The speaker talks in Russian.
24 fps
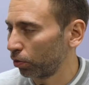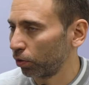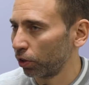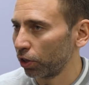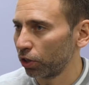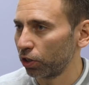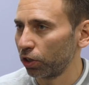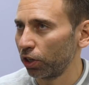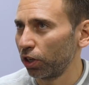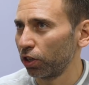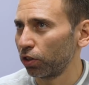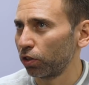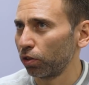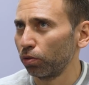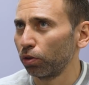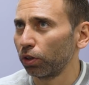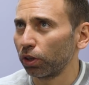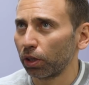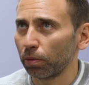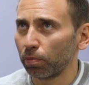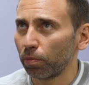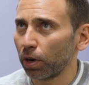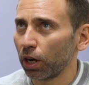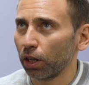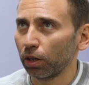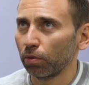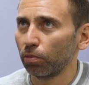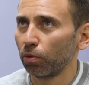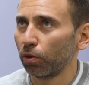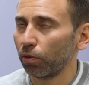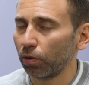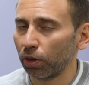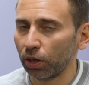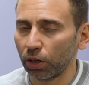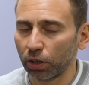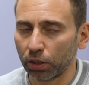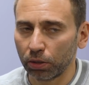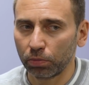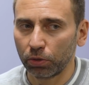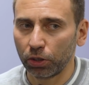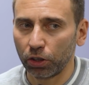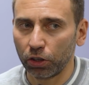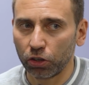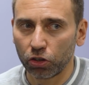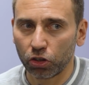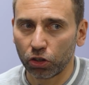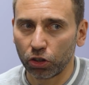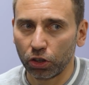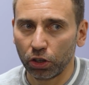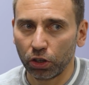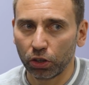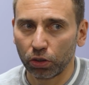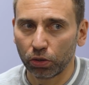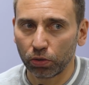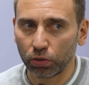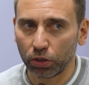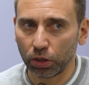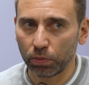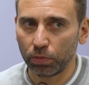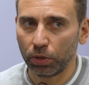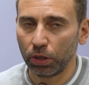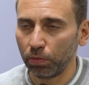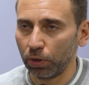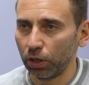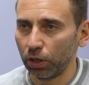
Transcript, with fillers: У нас есть, ну их там мало, буквально там 3-4, но тем не